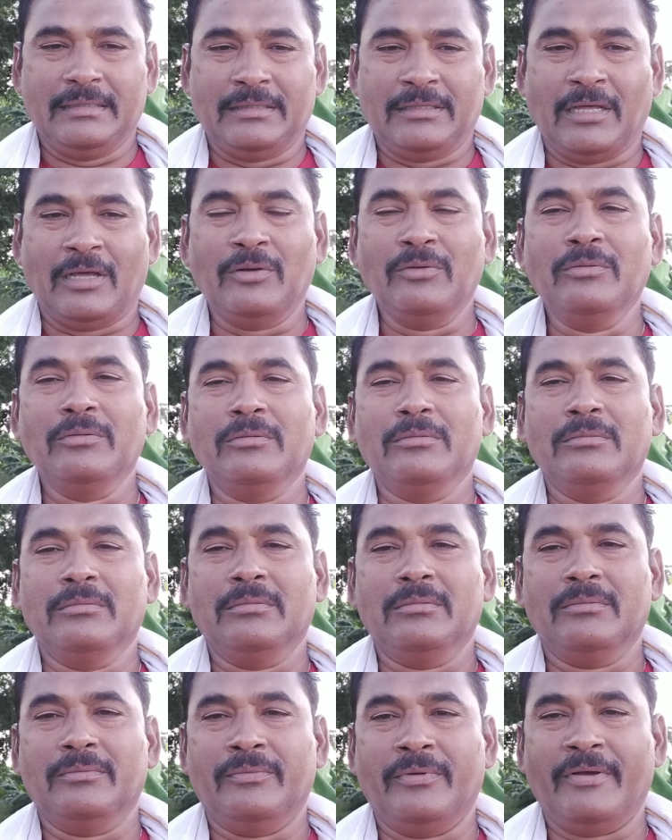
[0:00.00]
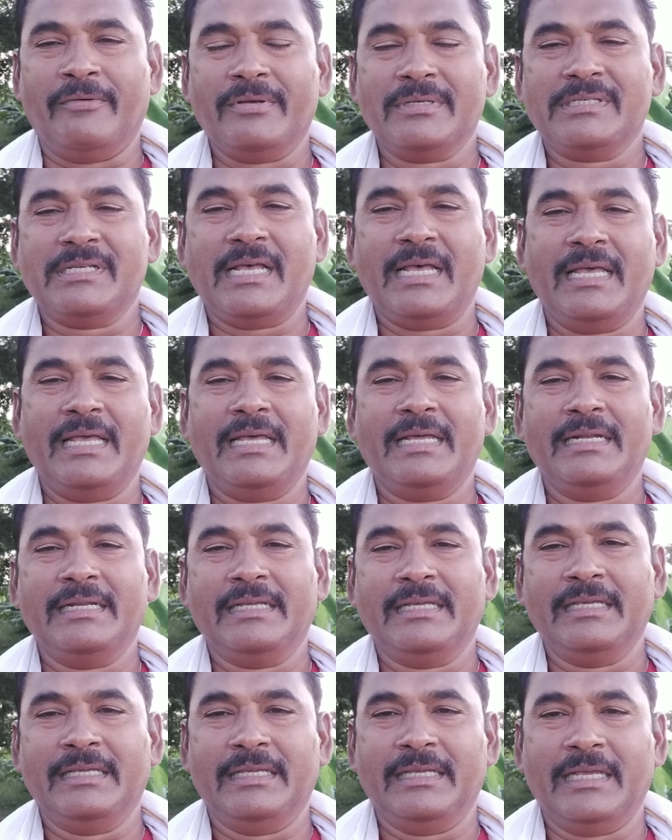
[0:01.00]
తను
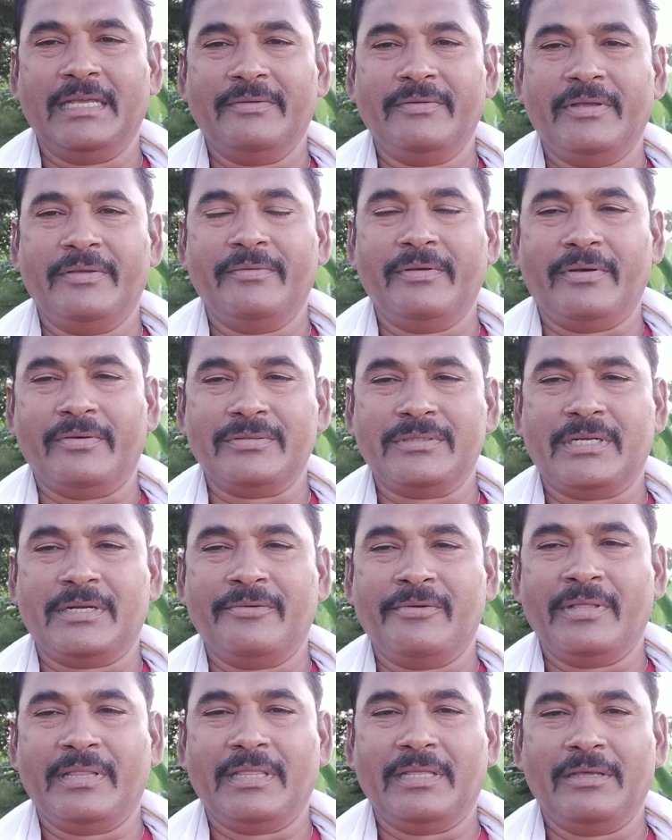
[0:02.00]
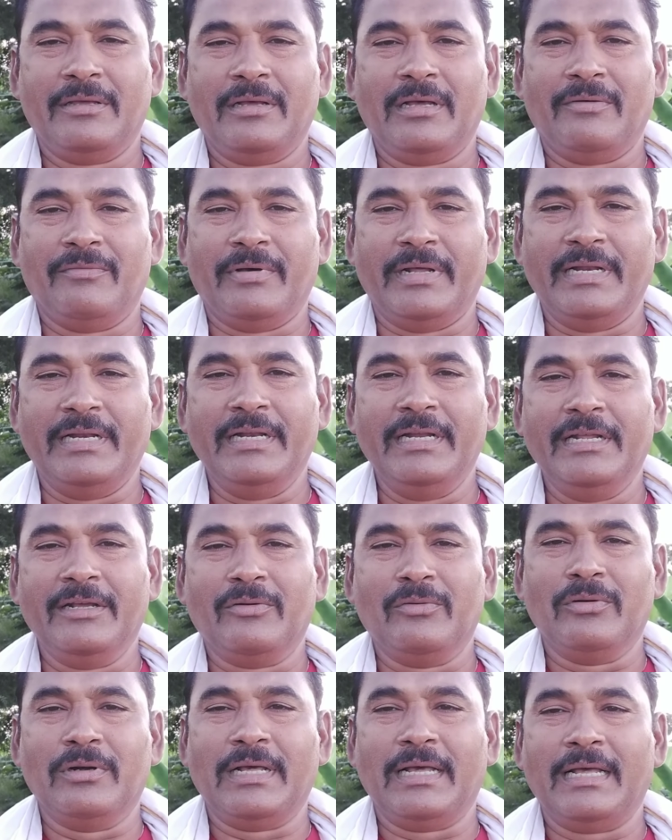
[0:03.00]
వ్యవసాయానికి ఏవేవి అవసరమవుతాయో అవన్నీ
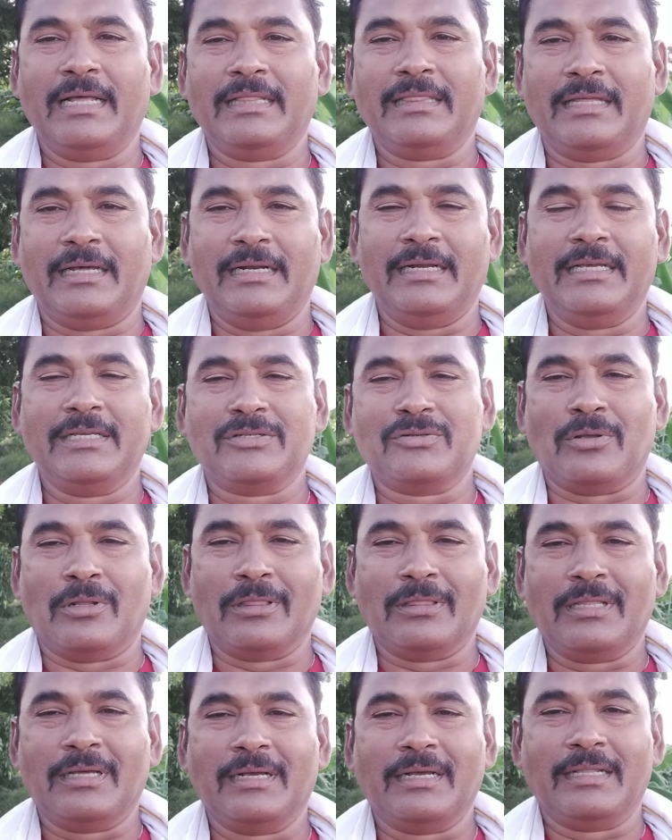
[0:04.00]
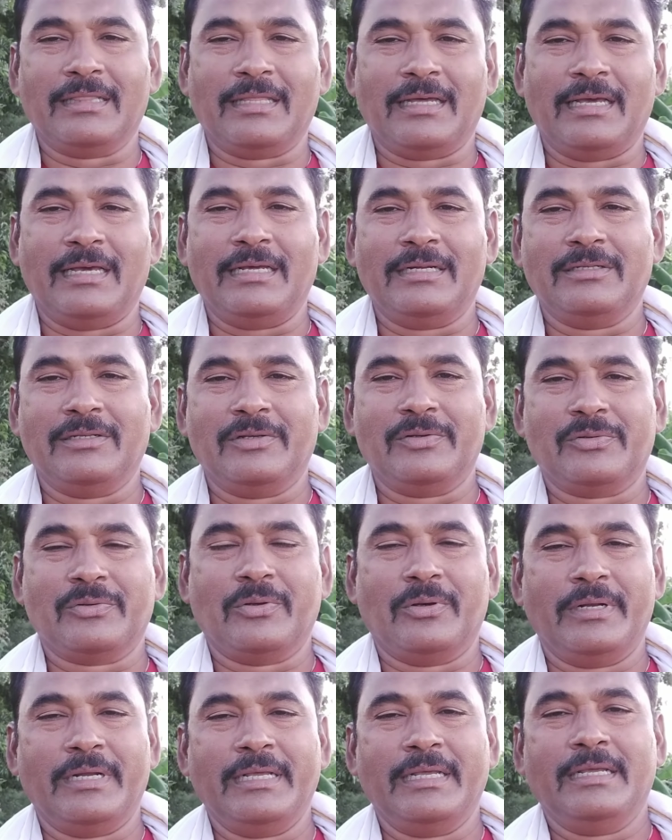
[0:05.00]
కూడా తనే సొంతంగా తయారు
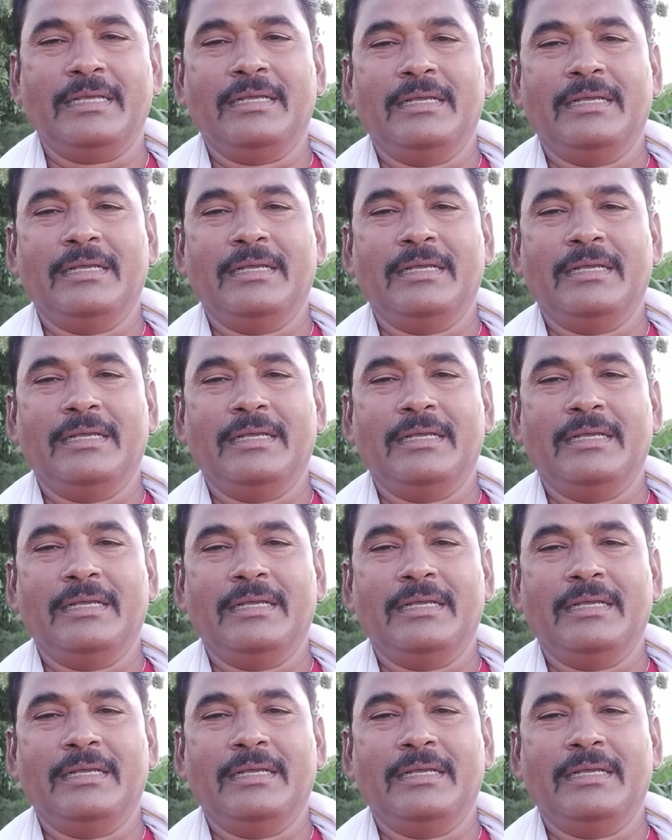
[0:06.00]
చేసుకొని